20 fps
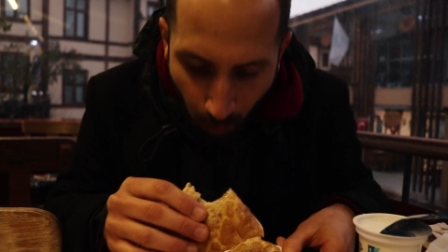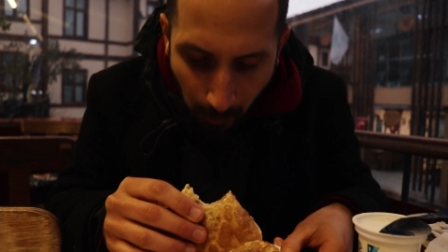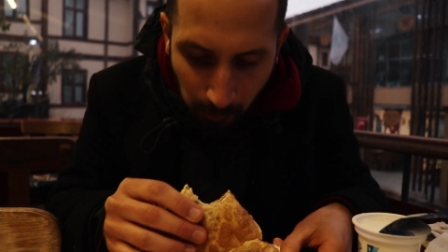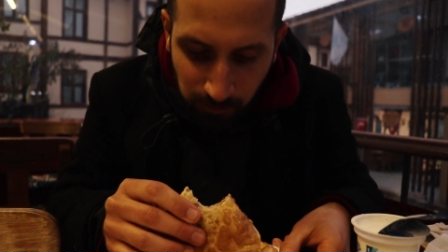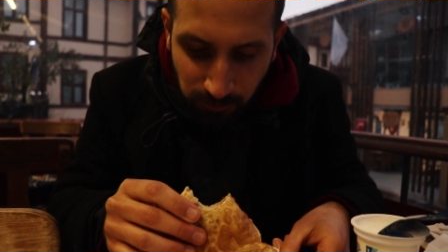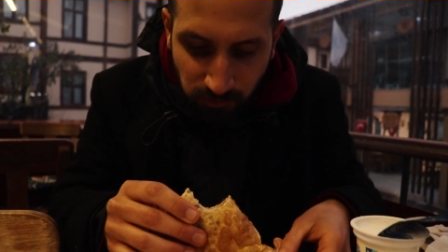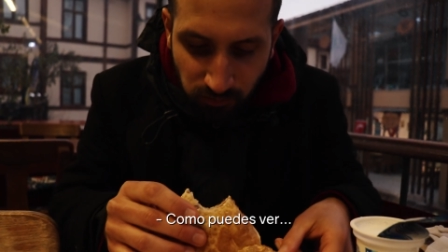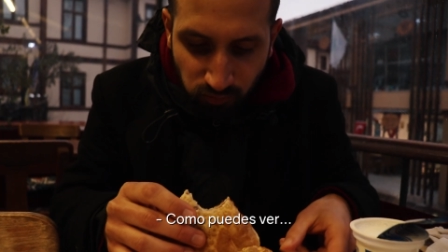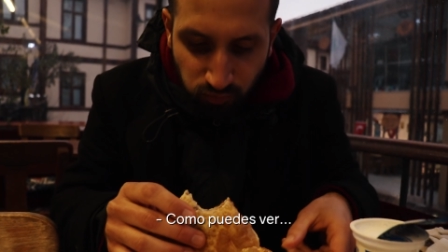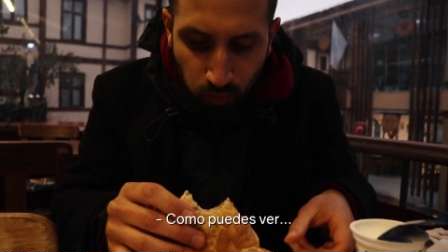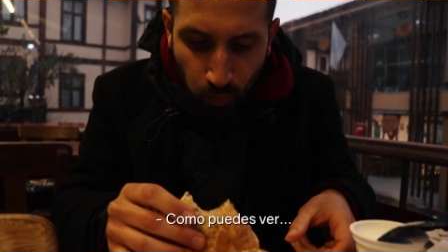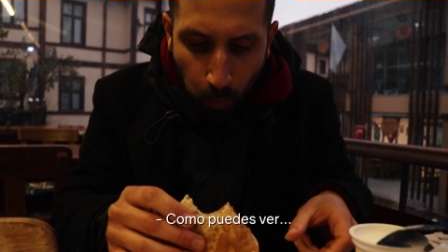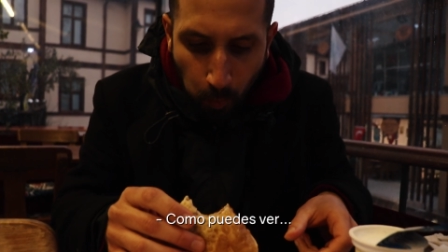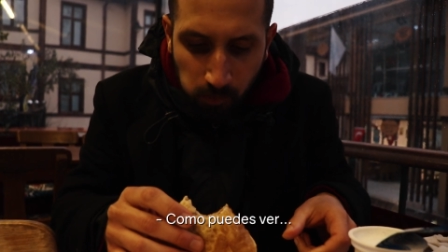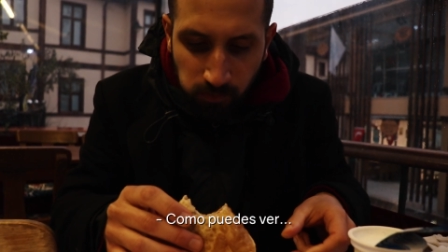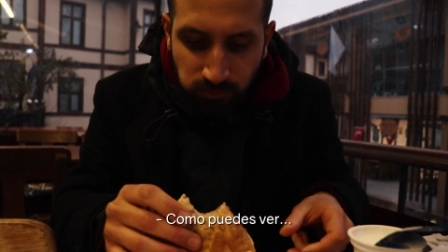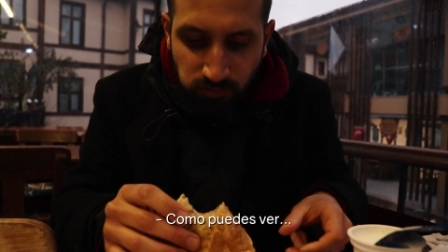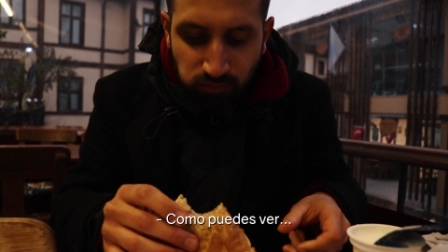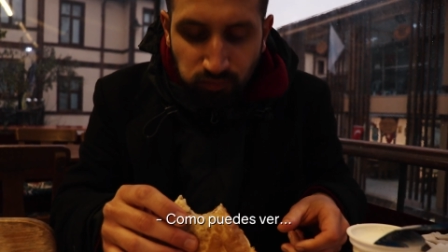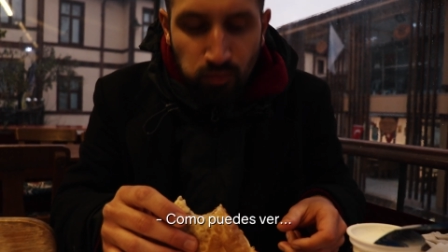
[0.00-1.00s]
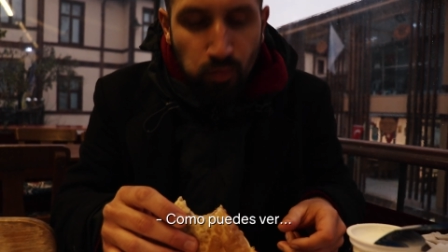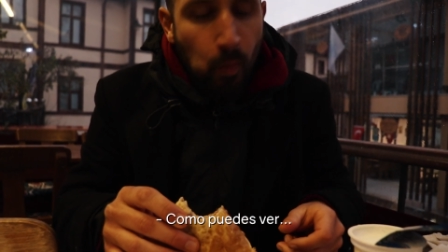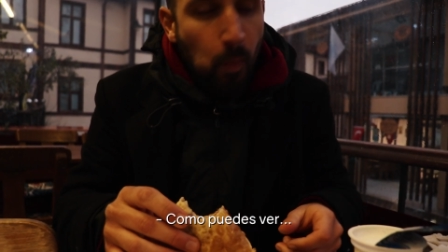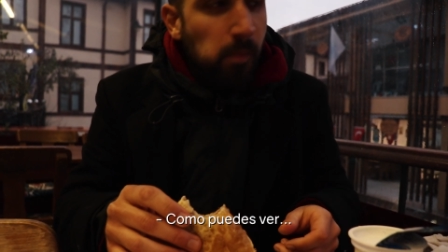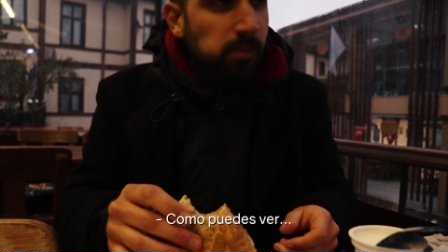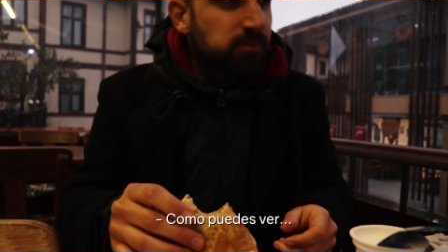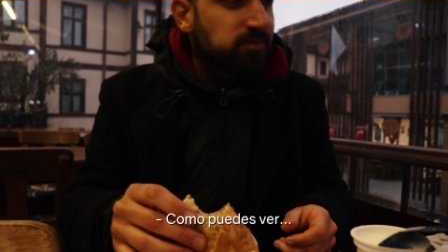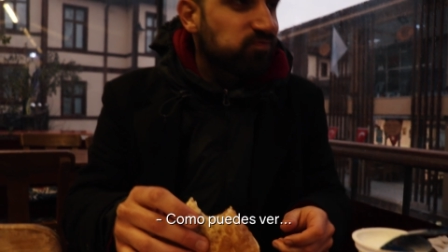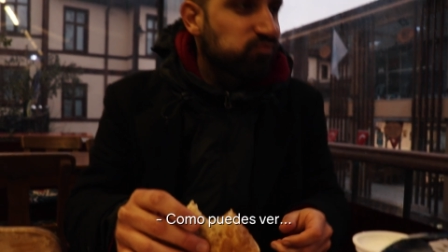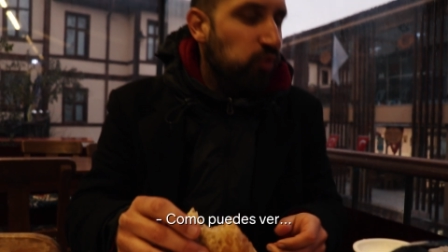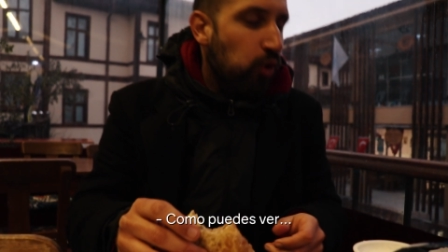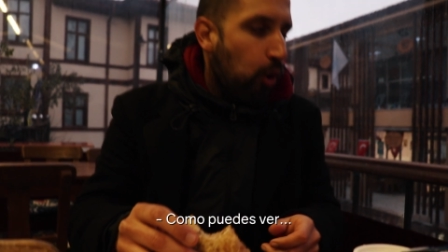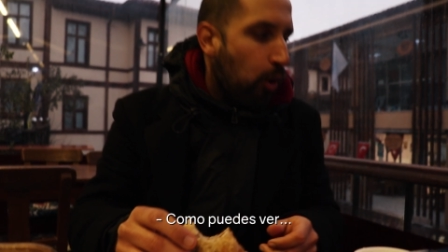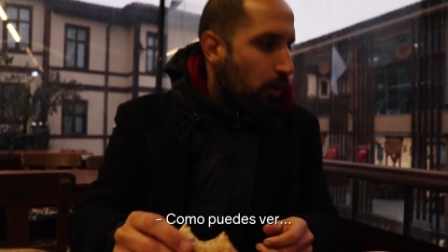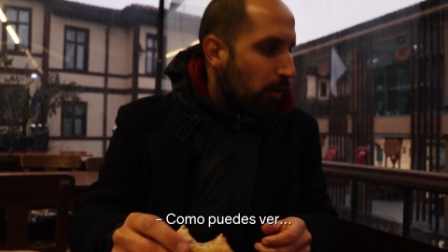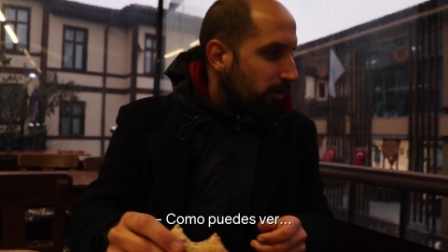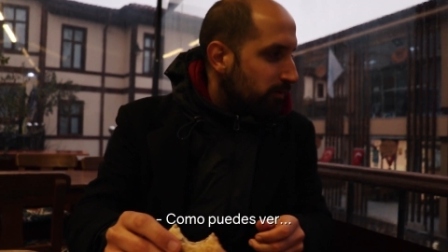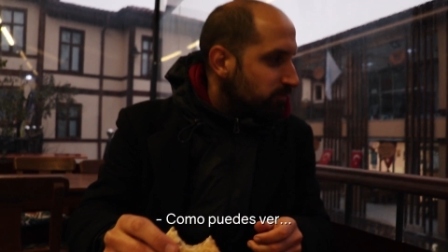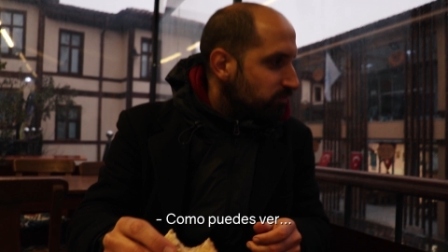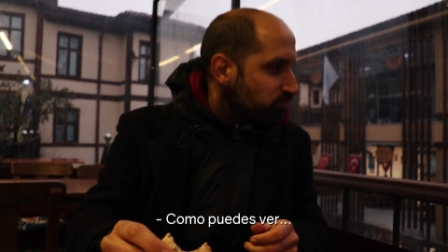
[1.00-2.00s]
As you can see, oh.
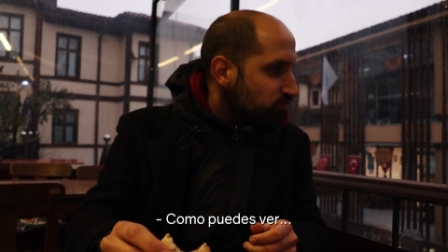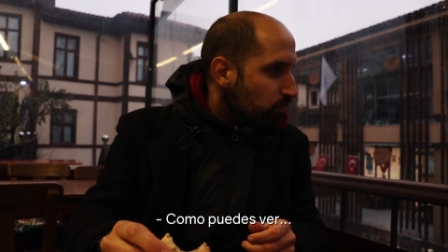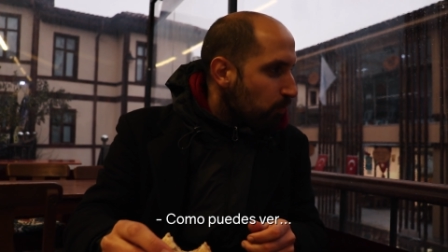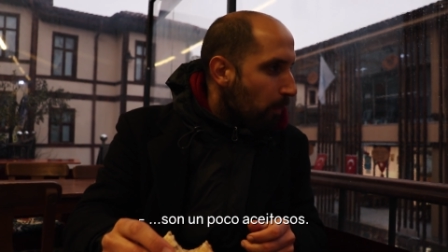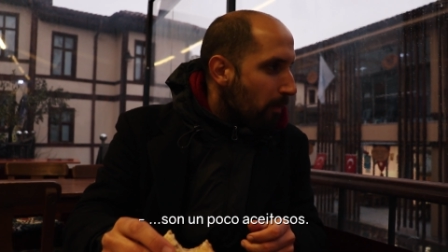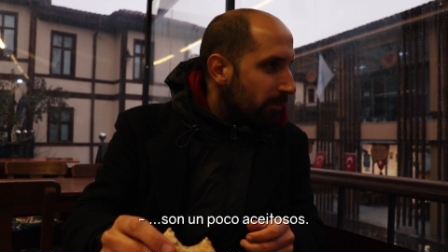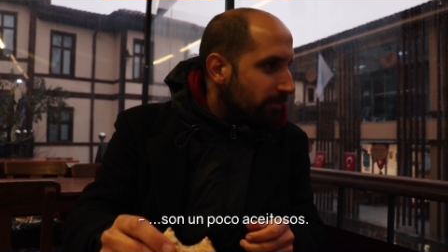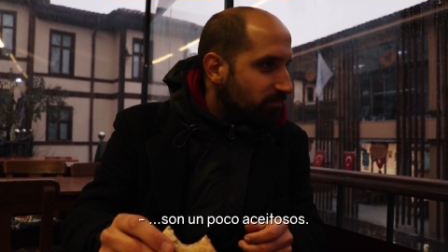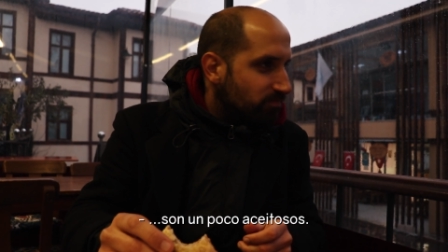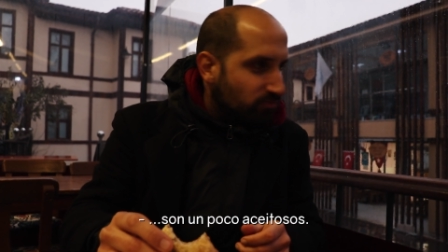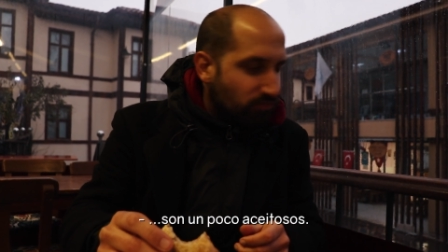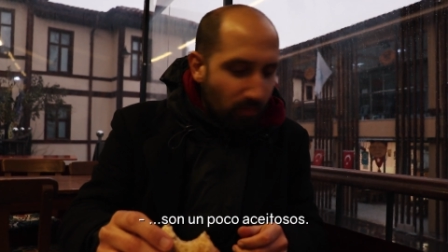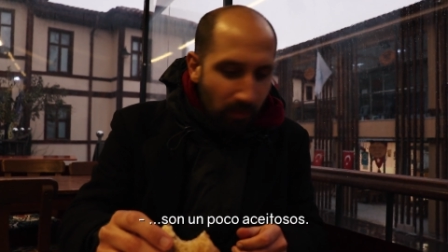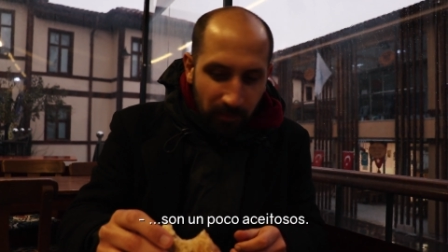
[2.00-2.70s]
it's quite oily.